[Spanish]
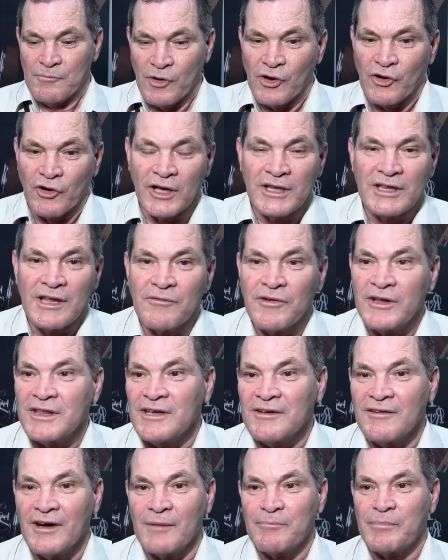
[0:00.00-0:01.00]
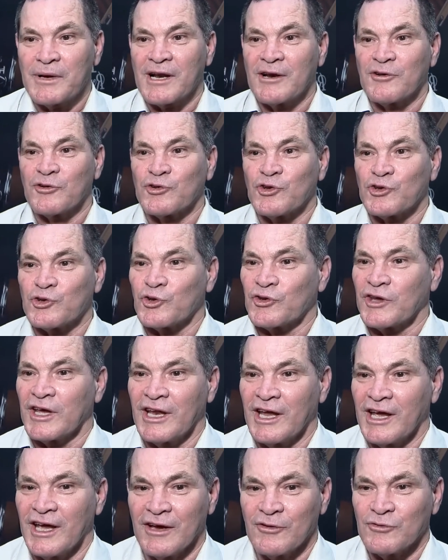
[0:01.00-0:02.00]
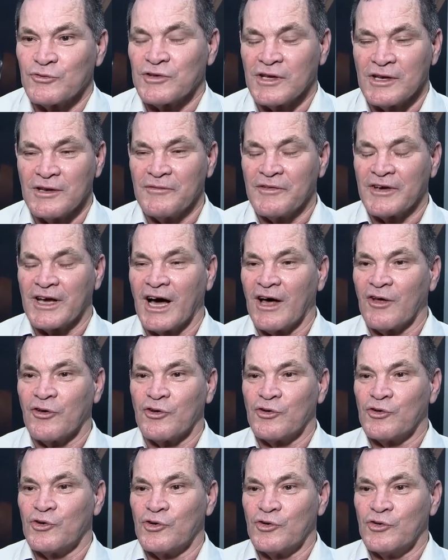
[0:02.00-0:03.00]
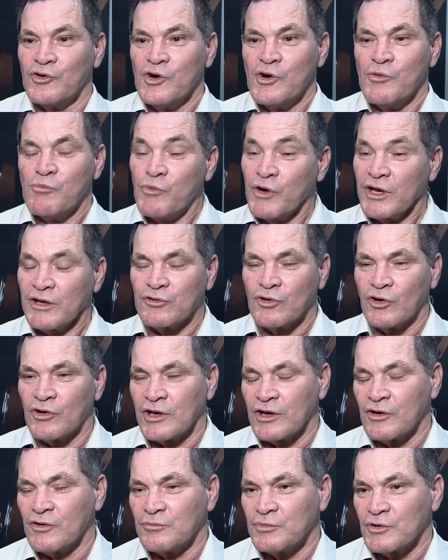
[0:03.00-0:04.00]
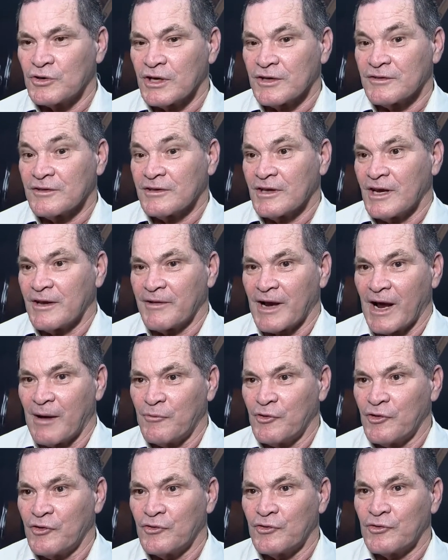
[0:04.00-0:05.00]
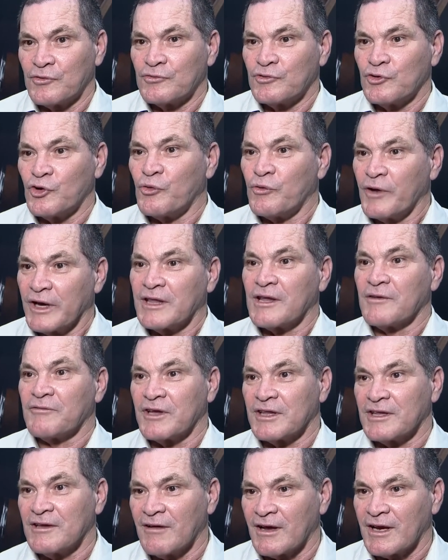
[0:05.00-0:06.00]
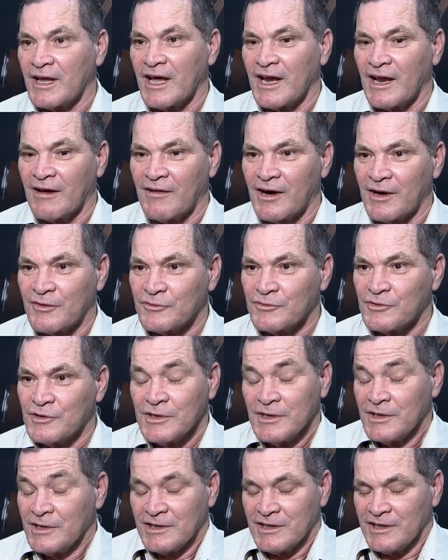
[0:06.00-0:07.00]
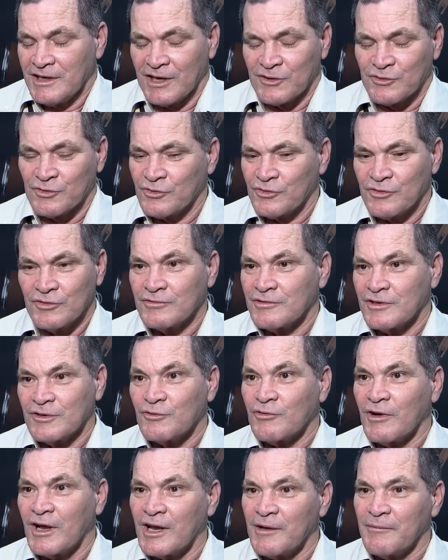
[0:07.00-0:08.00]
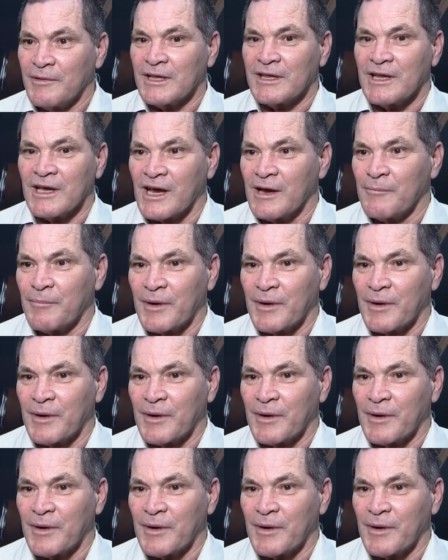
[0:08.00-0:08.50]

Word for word: Bueno, este festival para nosotros tiene un significado muy histórico porque celebramos los 20 festivales de La Habana y eso indudablemente que